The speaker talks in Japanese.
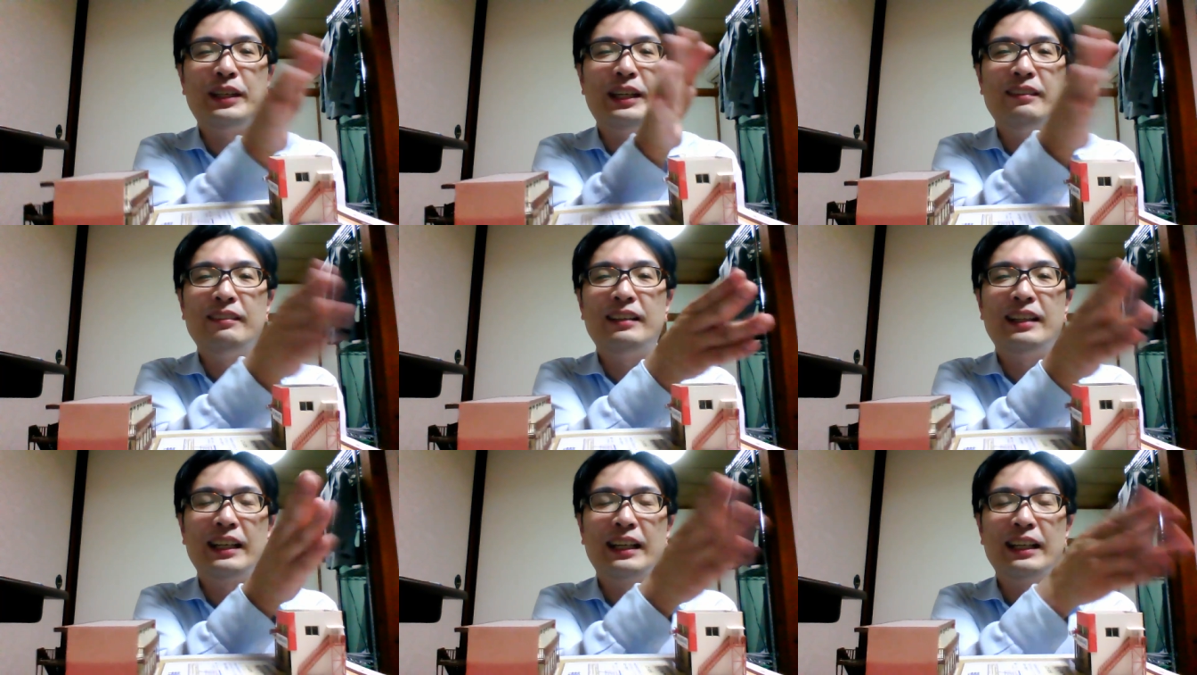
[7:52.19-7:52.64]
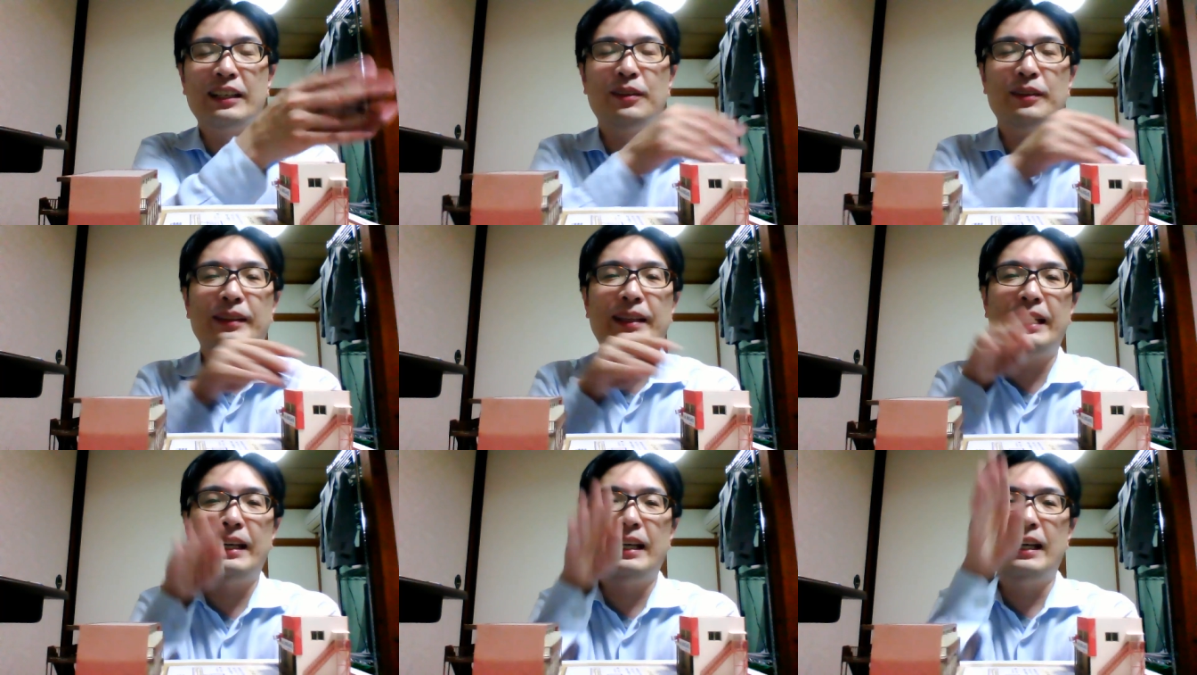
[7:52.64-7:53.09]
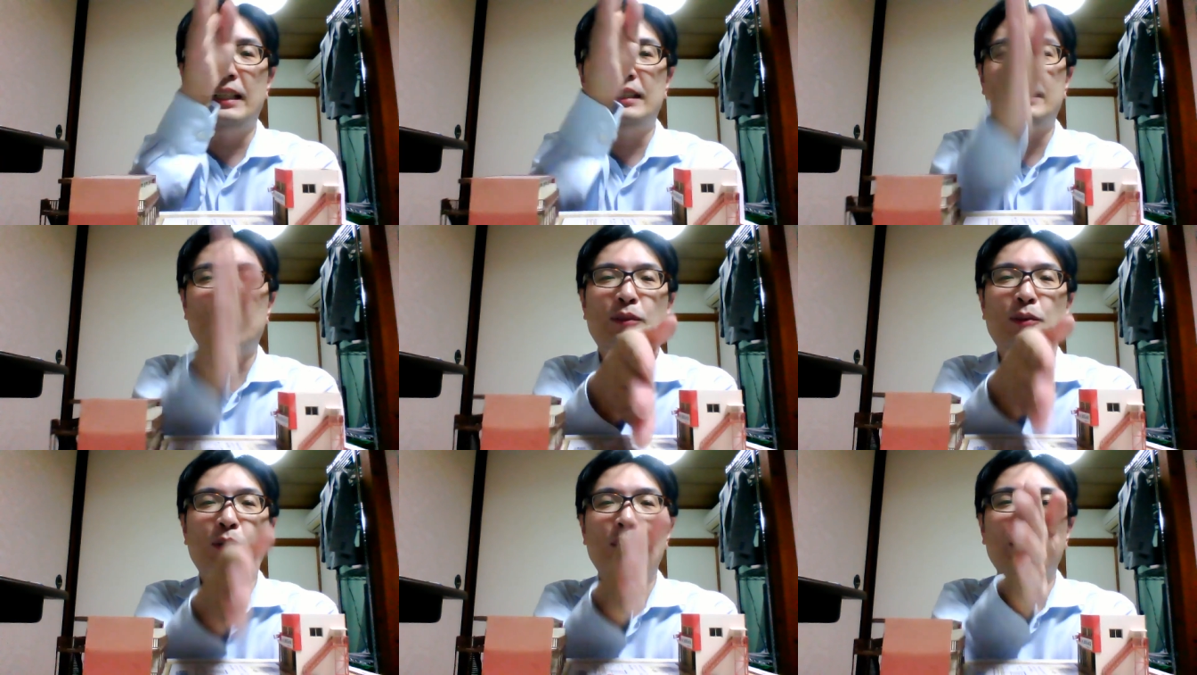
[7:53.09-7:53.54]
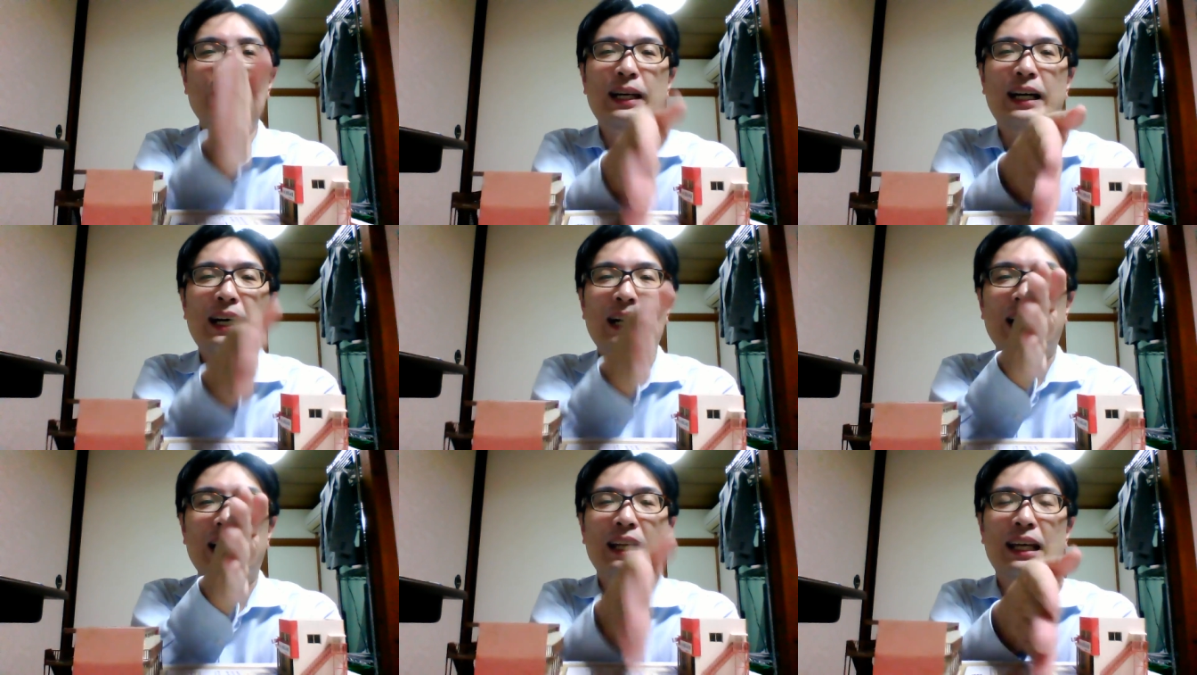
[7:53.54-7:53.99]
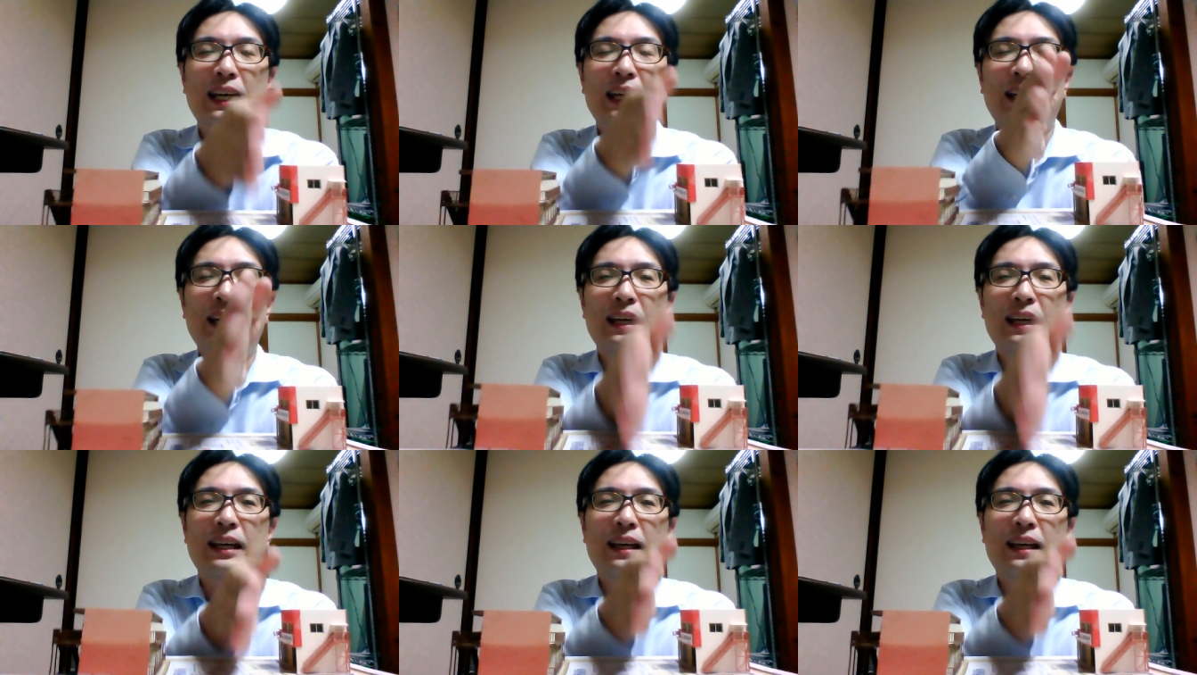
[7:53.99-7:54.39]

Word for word: いるんだけど、定外地ってここだからね。